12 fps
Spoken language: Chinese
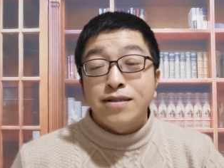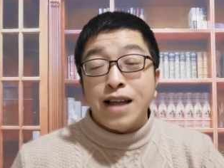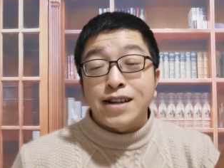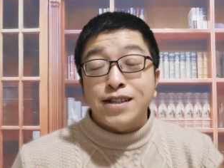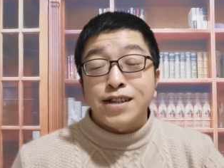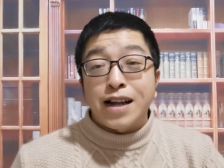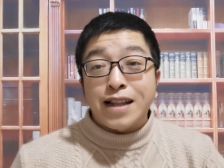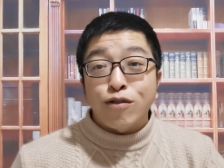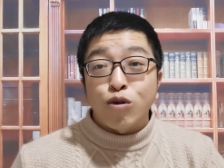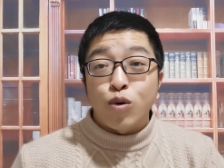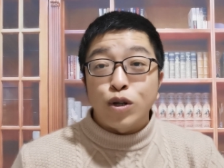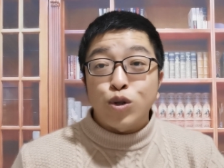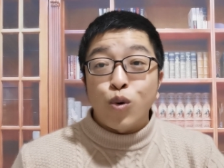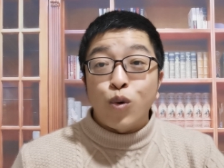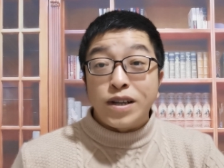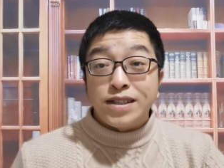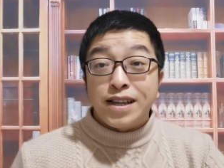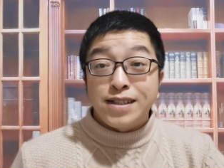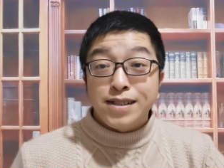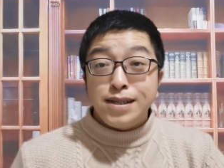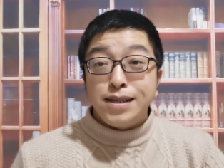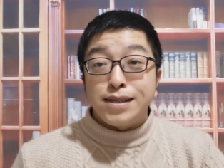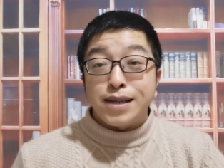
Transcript: 但是啊，他总会通过一些细